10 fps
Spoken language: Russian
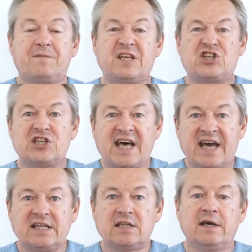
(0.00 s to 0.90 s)

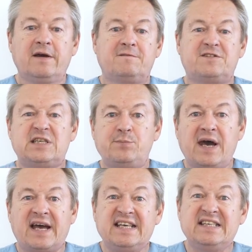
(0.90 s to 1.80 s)
начинает в
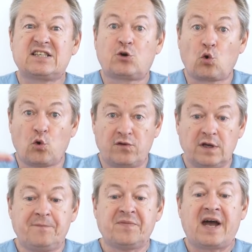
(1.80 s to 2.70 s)
себя из
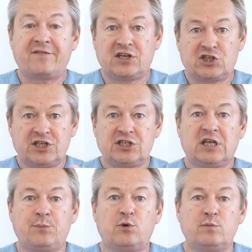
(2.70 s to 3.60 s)
крови, а в
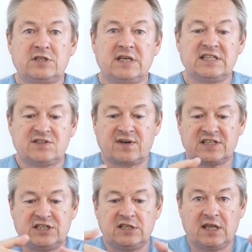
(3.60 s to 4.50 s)
кишечнике, помните, есть
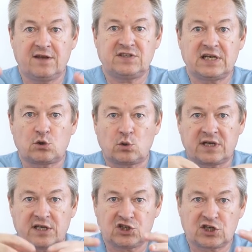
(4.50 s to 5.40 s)
ворсинки, вся
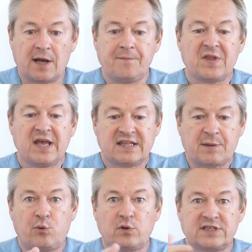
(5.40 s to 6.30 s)
тонкая кишка
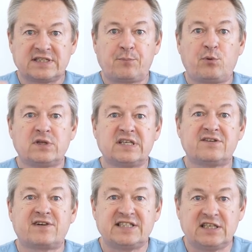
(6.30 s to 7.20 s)
заполнена
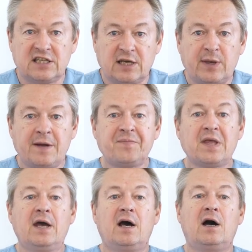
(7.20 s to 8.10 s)
ворсинками,
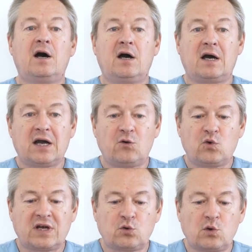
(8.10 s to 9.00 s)
а, у
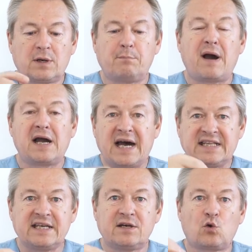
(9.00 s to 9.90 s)
которых
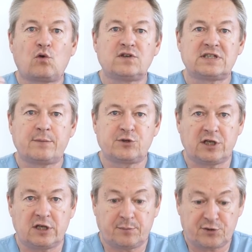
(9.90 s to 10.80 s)
богатое
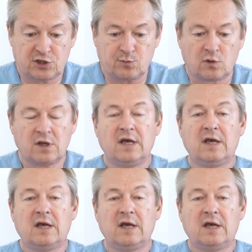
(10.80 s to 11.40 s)
кровоснабжение. Почему?